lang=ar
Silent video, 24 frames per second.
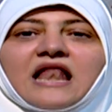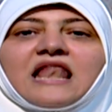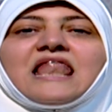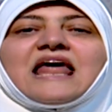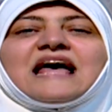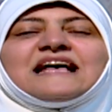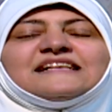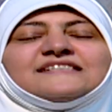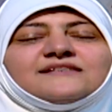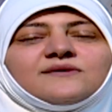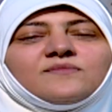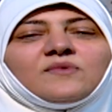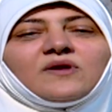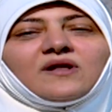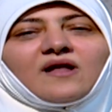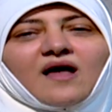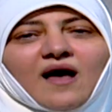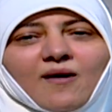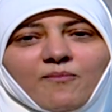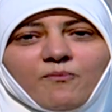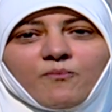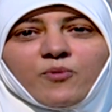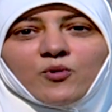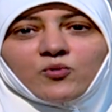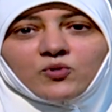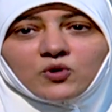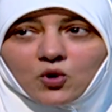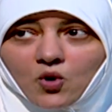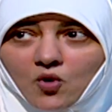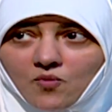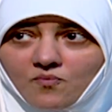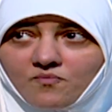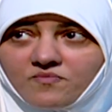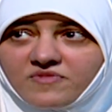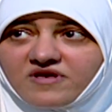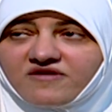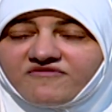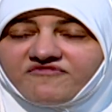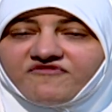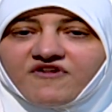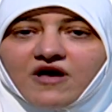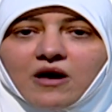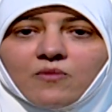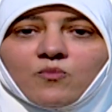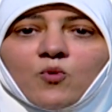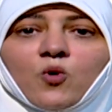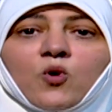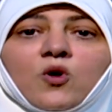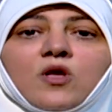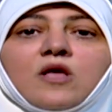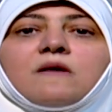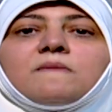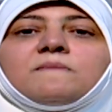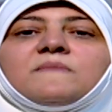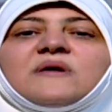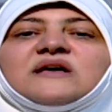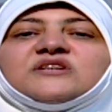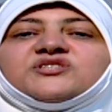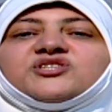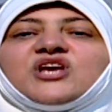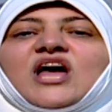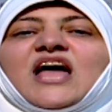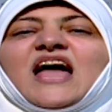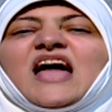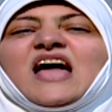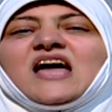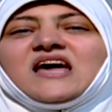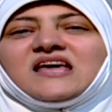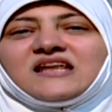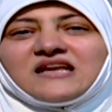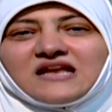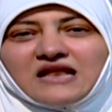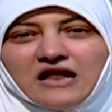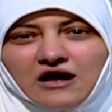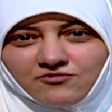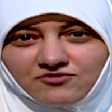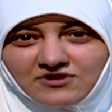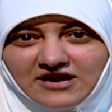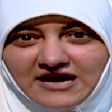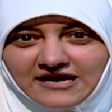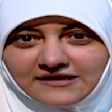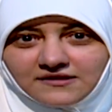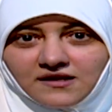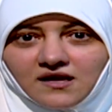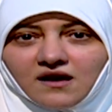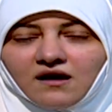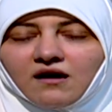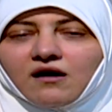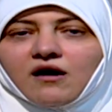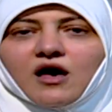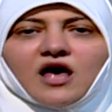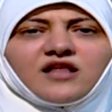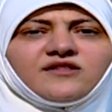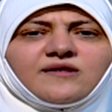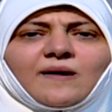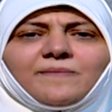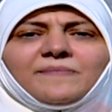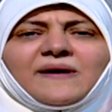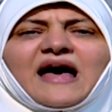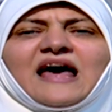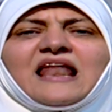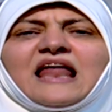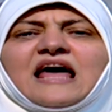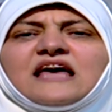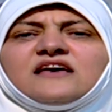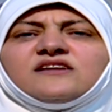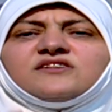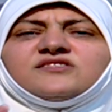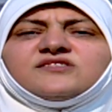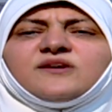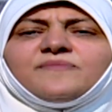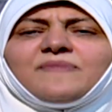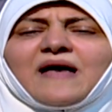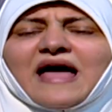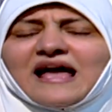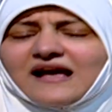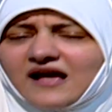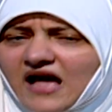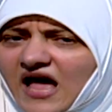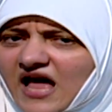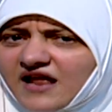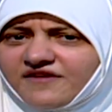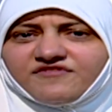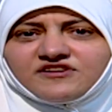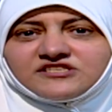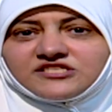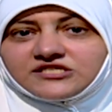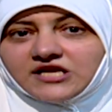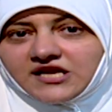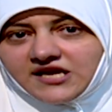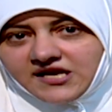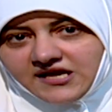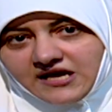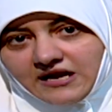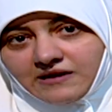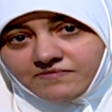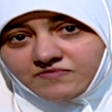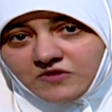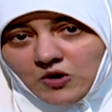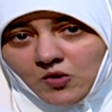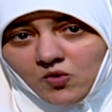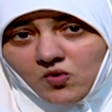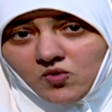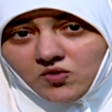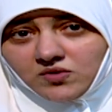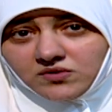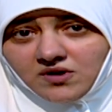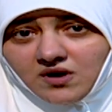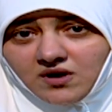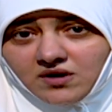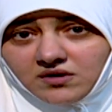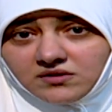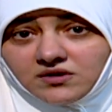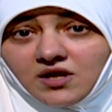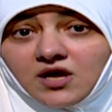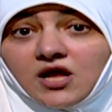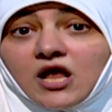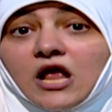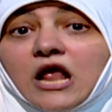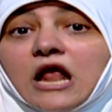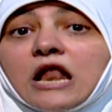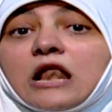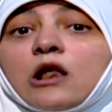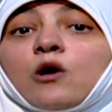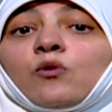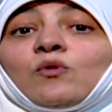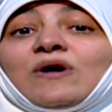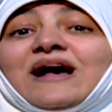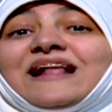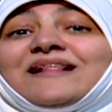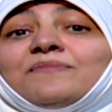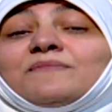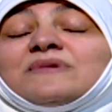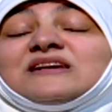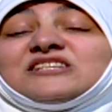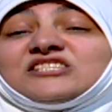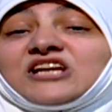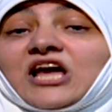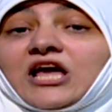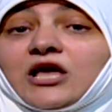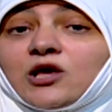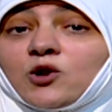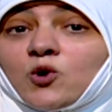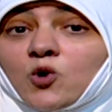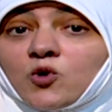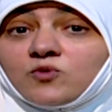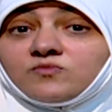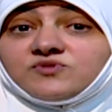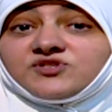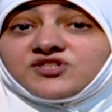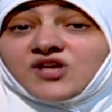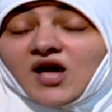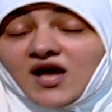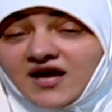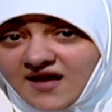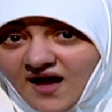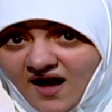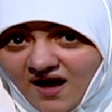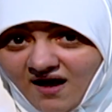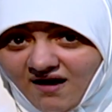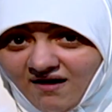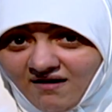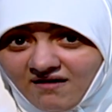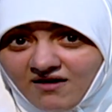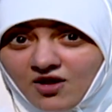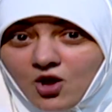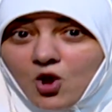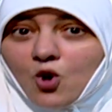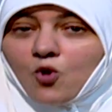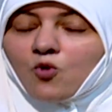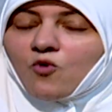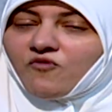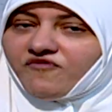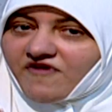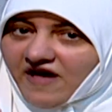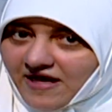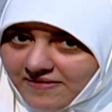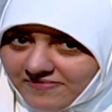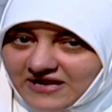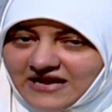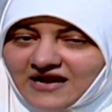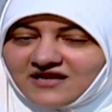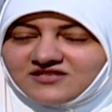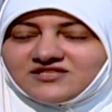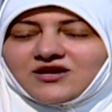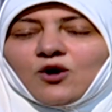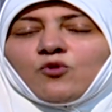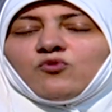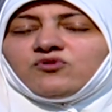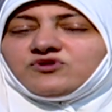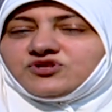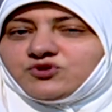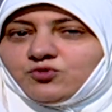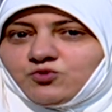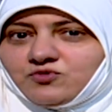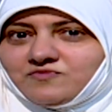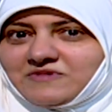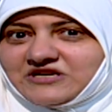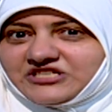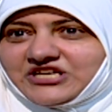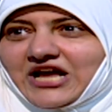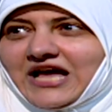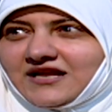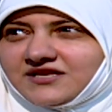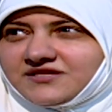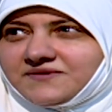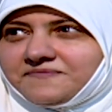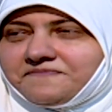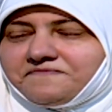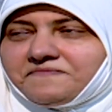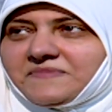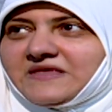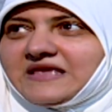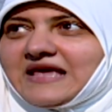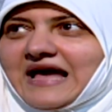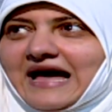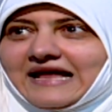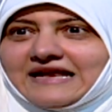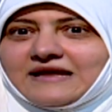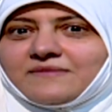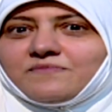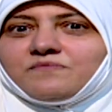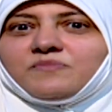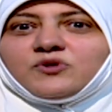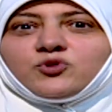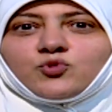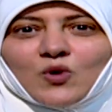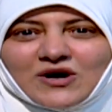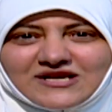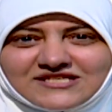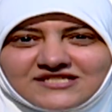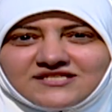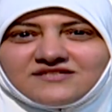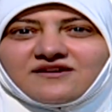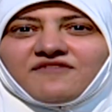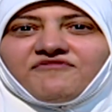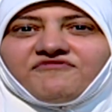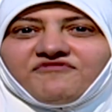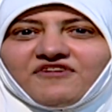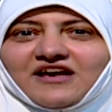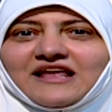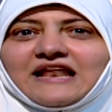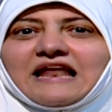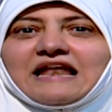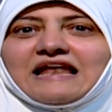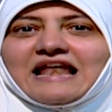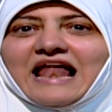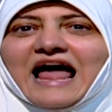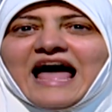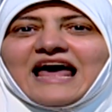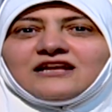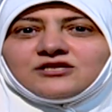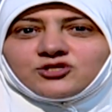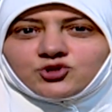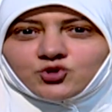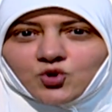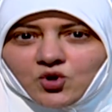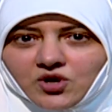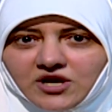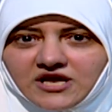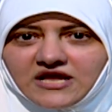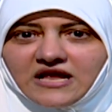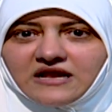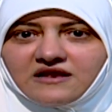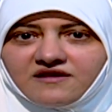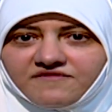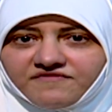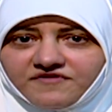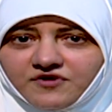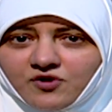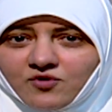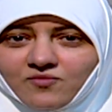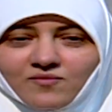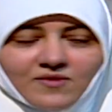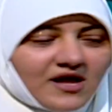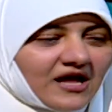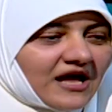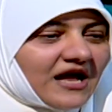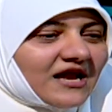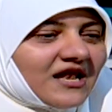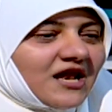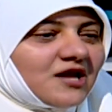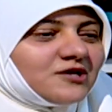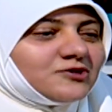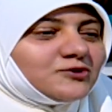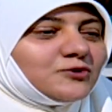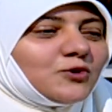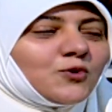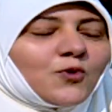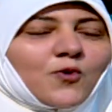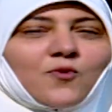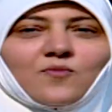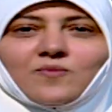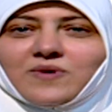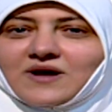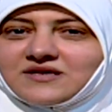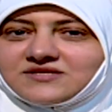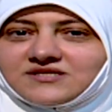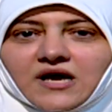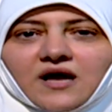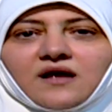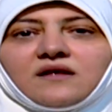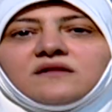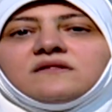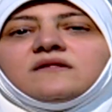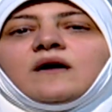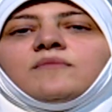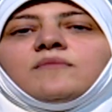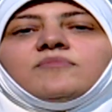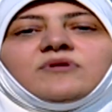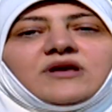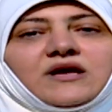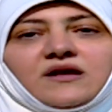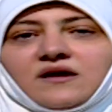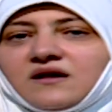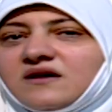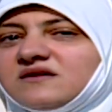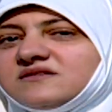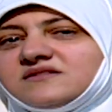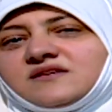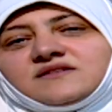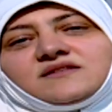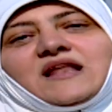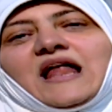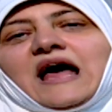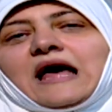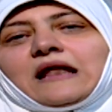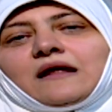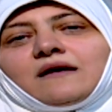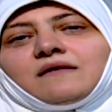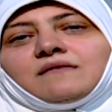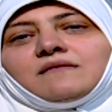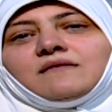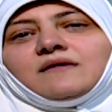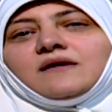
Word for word: لازم الاب والام يفهموا مشاعر الاولاد غضب قلق ارتباك هنفسر الكلام ده كله النهارده لو كانت مشاعرهم صحيحه وفاهمينها صح والمشاعر يعني بتوصف فعلا الحاله الشعوريه اللي فيهم هتلاقي سلوكهم بقى صح طبيعي خلصت الحلقه